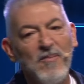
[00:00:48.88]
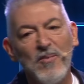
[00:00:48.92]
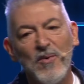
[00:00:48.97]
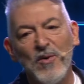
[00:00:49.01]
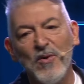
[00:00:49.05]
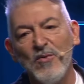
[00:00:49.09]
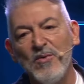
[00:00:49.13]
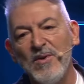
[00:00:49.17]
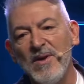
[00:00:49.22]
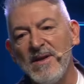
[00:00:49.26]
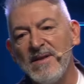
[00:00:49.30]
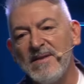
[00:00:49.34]
por
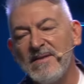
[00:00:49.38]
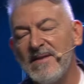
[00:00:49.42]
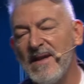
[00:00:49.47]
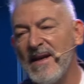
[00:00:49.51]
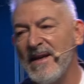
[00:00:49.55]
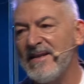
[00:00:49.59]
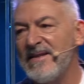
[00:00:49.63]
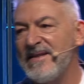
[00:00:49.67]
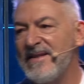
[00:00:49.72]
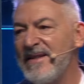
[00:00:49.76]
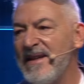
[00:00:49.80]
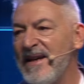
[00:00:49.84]
un
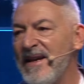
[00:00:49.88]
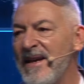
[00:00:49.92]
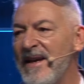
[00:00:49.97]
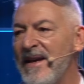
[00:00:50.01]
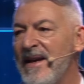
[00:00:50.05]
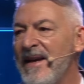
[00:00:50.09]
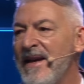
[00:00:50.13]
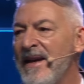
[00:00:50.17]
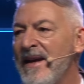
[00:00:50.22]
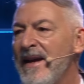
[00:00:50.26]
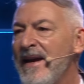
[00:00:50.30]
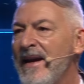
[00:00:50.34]
instante
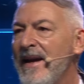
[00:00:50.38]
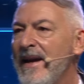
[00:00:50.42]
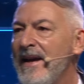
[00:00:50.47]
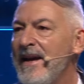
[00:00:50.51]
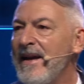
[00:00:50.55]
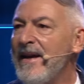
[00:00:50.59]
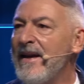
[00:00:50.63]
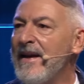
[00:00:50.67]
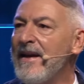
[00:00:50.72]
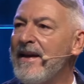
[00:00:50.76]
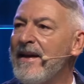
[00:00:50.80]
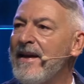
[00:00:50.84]

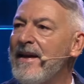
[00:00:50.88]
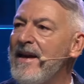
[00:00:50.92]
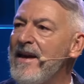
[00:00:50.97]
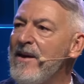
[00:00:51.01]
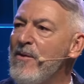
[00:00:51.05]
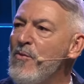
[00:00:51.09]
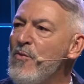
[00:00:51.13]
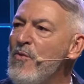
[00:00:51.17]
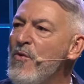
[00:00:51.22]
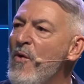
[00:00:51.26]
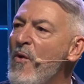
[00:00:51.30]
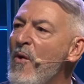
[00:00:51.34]
en qué
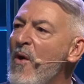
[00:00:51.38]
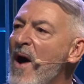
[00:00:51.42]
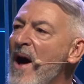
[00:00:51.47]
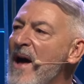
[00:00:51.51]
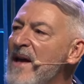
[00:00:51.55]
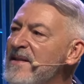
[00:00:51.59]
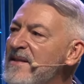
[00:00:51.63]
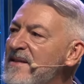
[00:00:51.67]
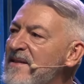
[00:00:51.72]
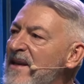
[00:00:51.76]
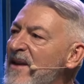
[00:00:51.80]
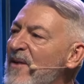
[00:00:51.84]
uno
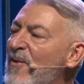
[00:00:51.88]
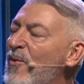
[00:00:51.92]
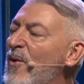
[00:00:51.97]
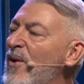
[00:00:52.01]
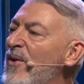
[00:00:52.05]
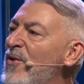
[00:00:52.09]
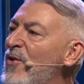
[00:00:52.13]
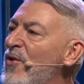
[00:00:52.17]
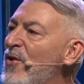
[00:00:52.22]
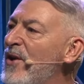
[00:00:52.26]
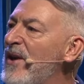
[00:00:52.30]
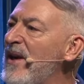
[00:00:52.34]
hace
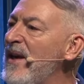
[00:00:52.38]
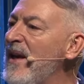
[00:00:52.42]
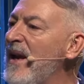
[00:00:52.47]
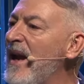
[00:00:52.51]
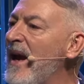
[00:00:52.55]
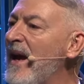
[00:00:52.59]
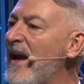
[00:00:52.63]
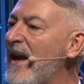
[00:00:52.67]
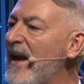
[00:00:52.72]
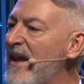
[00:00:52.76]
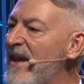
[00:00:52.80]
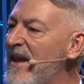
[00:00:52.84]
cuando quiere
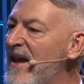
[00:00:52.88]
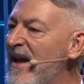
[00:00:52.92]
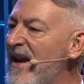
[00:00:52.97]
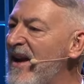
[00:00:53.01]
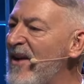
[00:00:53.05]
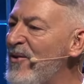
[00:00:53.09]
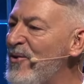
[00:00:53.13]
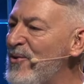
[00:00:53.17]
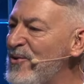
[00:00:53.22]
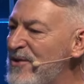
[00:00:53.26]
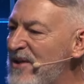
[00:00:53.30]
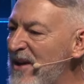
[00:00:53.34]
agradar
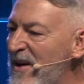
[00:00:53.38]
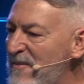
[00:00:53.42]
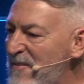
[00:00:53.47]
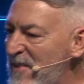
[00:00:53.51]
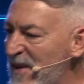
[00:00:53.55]
a otra